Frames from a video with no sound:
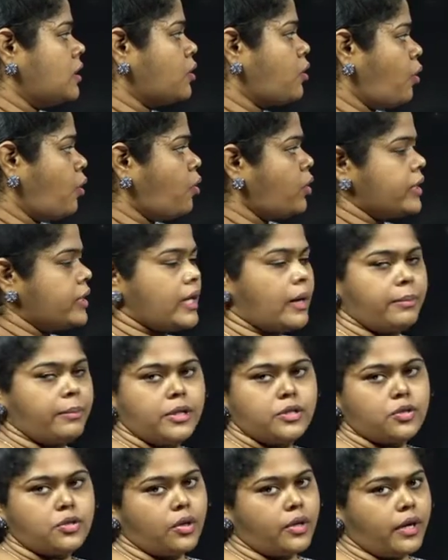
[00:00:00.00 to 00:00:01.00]
கோல்டு
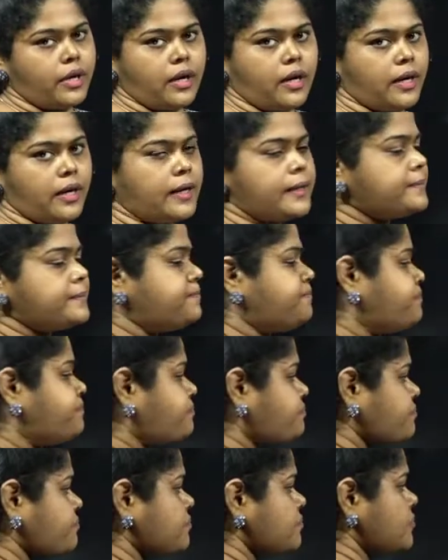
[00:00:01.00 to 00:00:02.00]
அப்படின்னு சொல்றாங்க
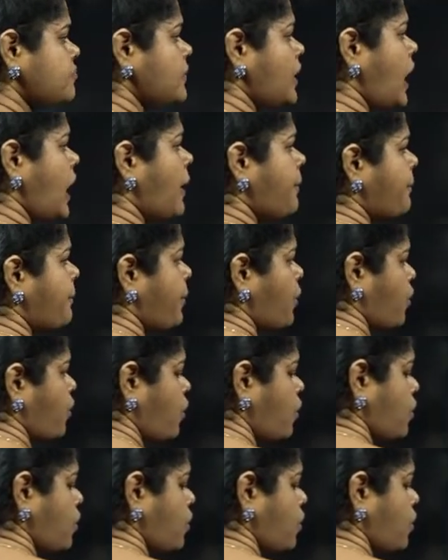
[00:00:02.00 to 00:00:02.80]
அப்போ